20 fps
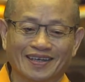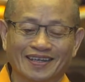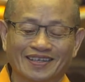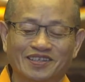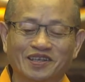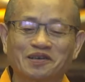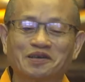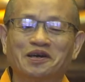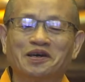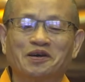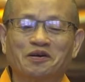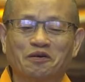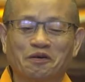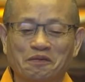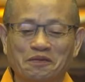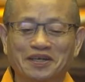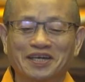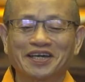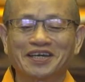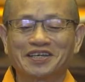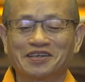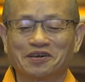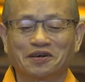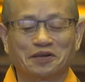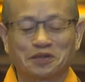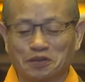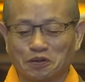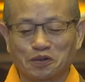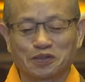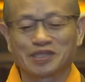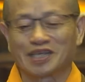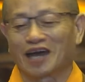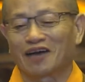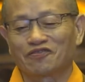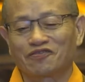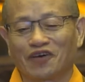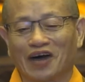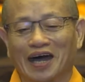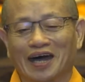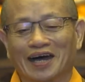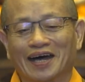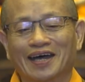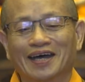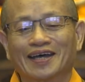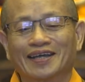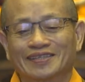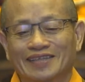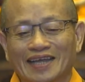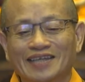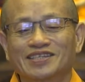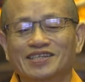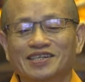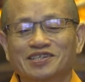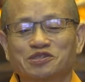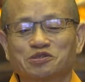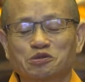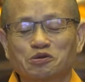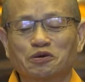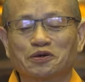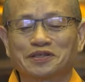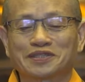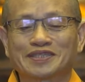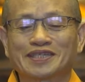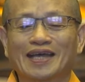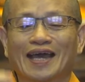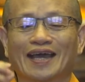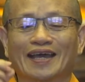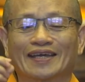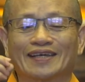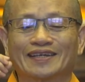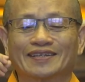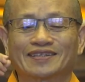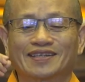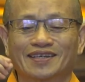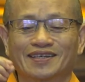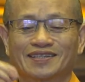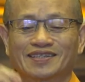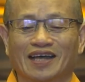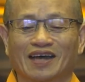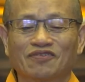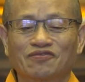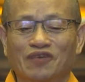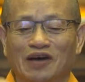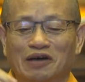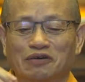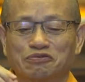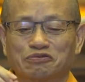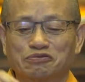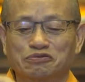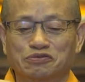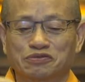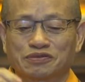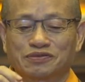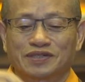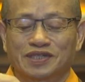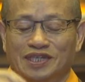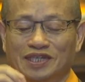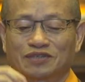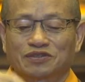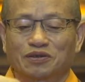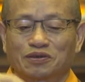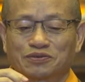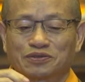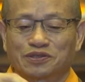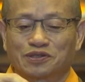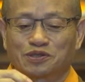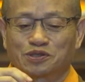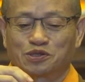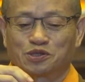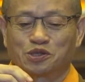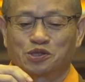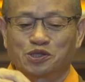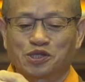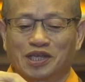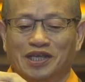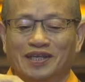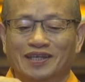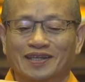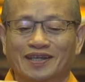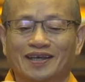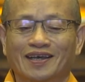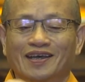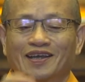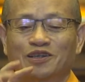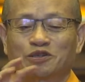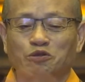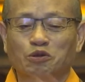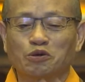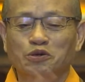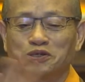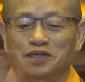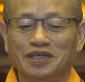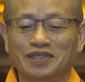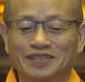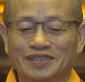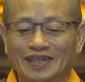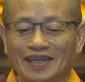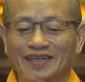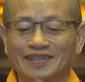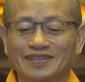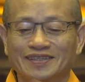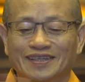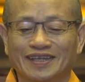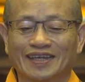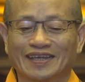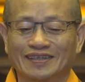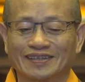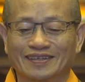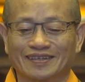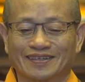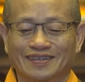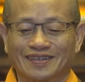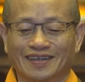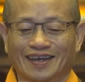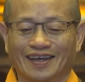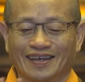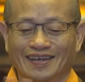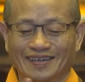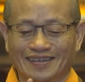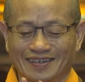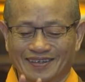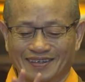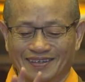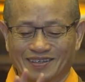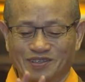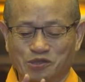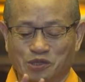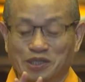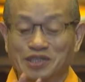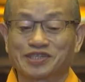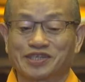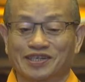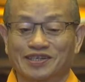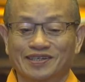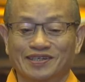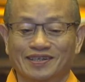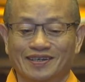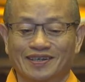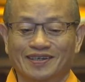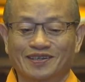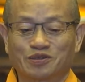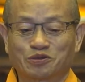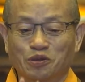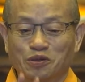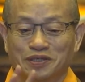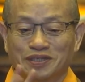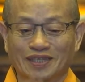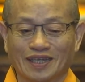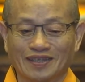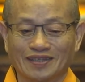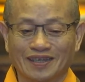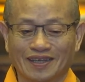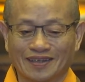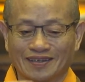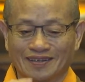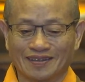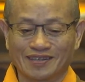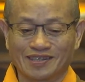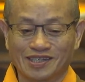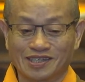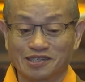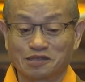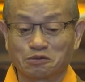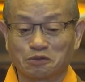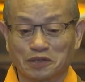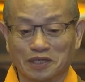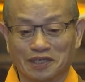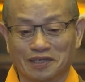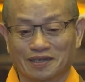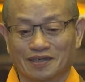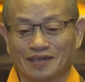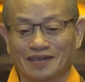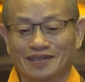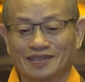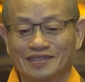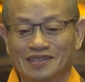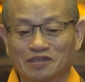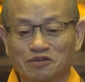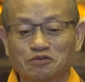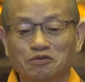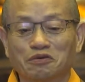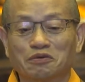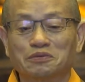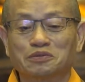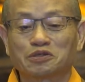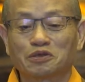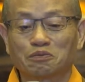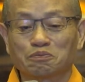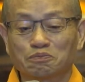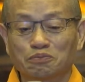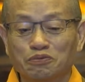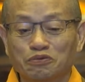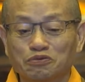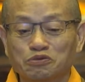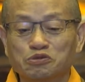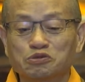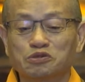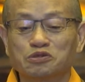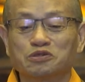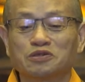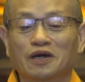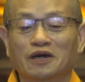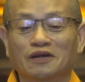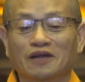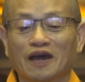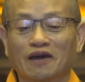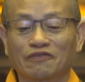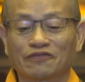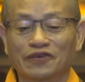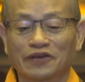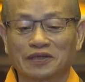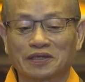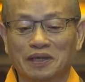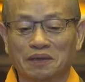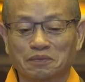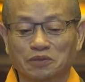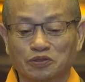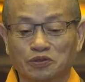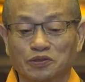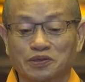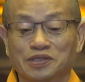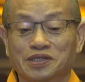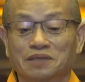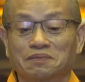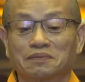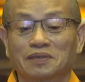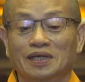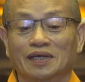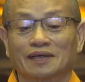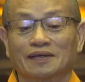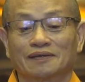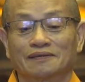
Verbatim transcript: 所以我们可以有很多想法，但是如果在这些想法付诸行动之前，多一点点呃抉择，多一点点思维，其实我们就不需要浪费那么多生命，